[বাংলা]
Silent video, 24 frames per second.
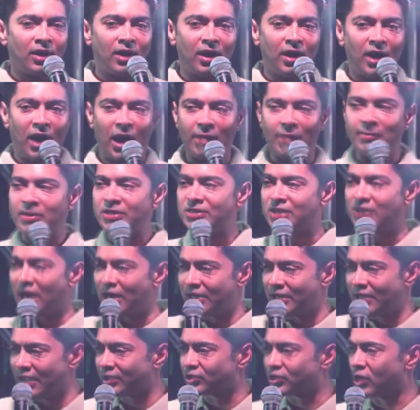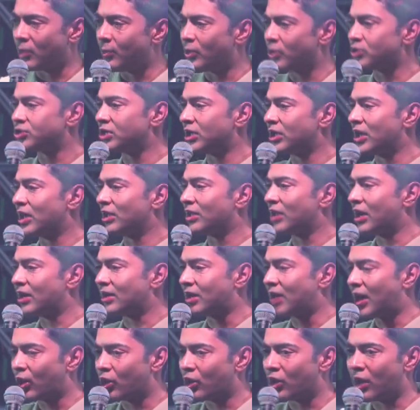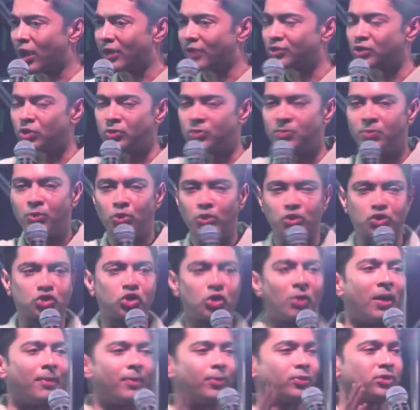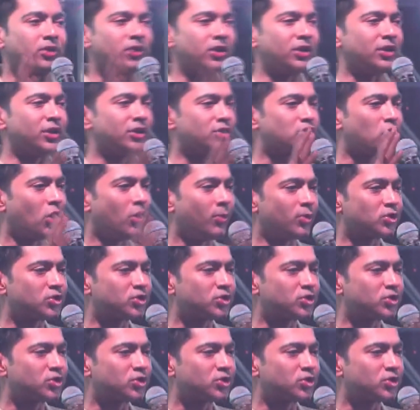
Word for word: আমি জানি এই সমস্যাটা তার কারণ একজন বুথ সভাপতির কি সমস্যা